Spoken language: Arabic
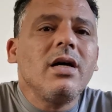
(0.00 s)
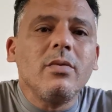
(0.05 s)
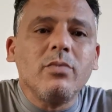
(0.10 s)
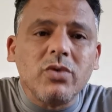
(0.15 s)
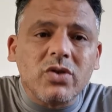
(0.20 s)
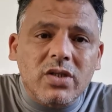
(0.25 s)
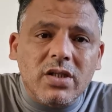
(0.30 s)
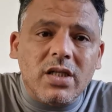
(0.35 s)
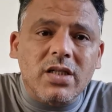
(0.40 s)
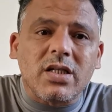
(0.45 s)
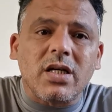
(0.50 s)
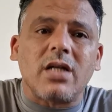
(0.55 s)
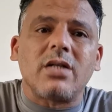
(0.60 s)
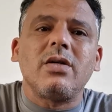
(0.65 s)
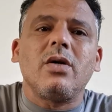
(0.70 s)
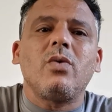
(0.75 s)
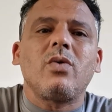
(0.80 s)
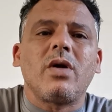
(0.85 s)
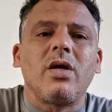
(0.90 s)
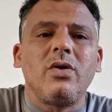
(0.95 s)
المستشار
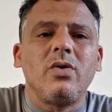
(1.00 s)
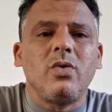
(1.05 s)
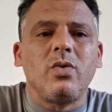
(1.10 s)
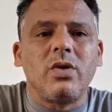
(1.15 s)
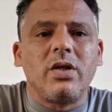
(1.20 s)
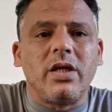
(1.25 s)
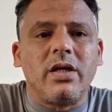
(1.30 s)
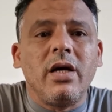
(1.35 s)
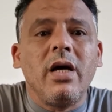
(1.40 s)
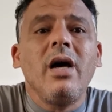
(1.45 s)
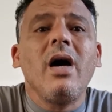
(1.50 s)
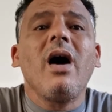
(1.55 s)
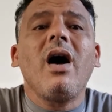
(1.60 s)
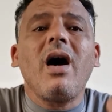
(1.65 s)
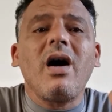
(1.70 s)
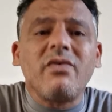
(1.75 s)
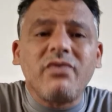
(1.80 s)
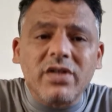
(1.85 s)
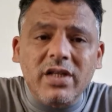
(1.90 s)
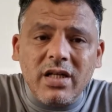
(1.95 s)
تاعو كان يهودي
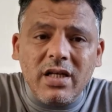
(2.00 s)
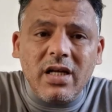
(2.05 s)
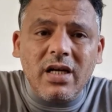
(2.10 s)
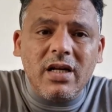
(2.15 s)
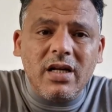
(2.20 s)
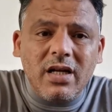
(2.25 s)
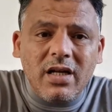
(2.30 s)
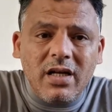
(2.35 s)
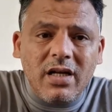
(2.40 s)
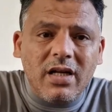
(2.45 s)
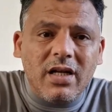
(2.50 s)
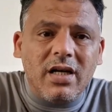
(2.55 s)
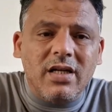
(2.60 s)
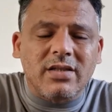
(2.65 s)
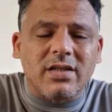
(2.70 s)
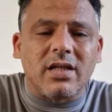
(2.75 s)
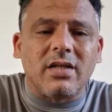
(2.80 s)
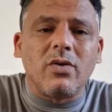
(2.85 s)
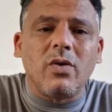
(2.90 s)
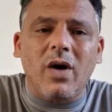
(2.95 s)
حافظ
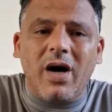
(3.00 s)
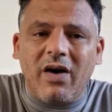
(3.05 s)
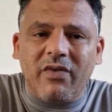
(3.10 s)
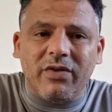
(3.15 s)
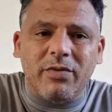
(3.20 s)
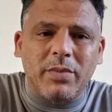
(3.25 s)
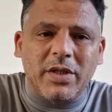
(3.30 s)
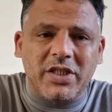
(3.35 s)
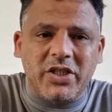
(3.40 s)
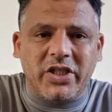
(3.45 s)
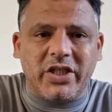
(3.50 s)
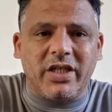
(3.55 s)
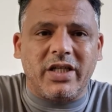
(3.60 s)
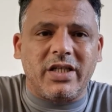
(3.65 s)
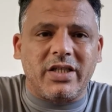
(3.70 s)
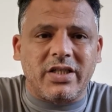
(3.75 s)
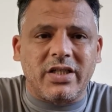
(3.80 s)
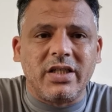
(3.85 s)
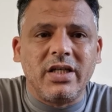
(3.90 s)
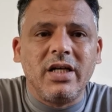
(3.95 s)
الاسد وحافظ بني
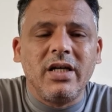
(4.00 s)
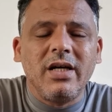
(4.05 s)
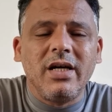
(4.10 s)
شحيش